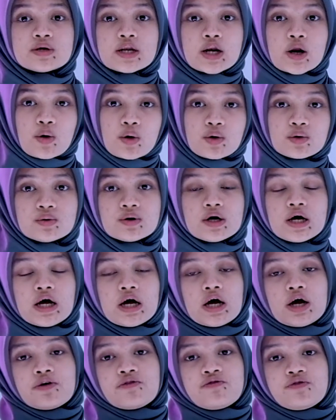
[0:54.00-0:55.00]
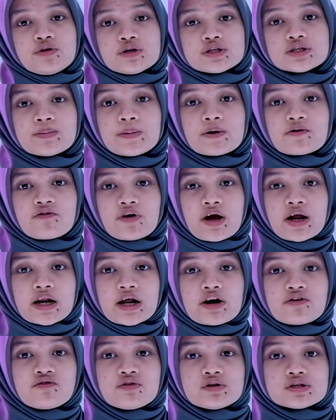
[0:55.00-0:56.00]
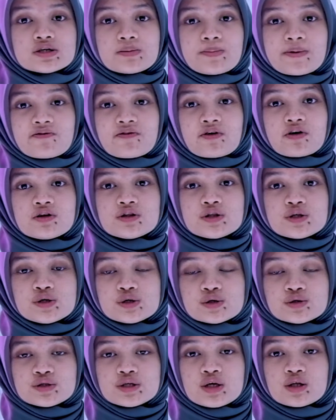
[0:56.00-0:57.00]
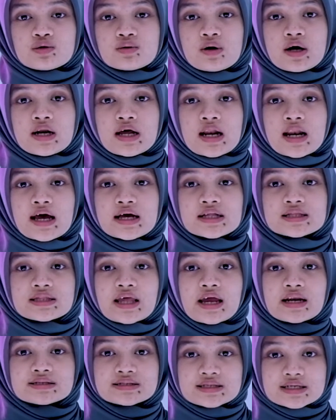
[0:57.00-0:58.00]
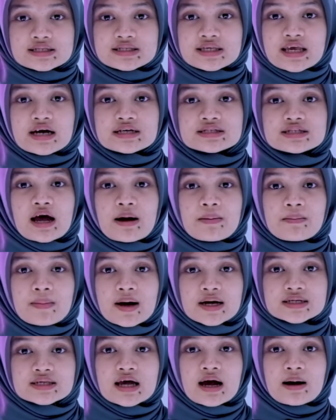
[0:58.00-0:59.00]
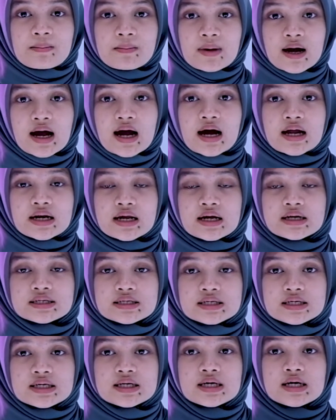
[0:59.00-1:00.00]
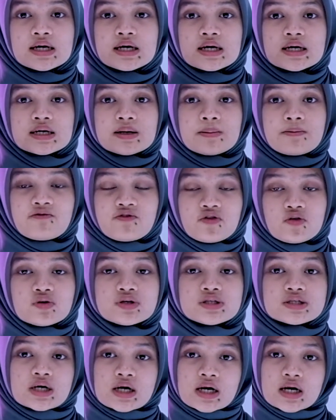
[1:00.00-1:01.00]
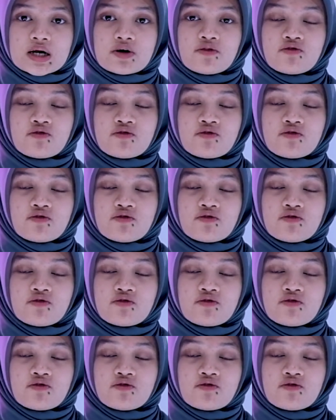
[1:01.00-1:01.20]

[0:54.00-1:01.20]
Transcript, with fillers: we know, future perfect dan future perfect continuous itu adalah tenses yang sama-sama ada di future.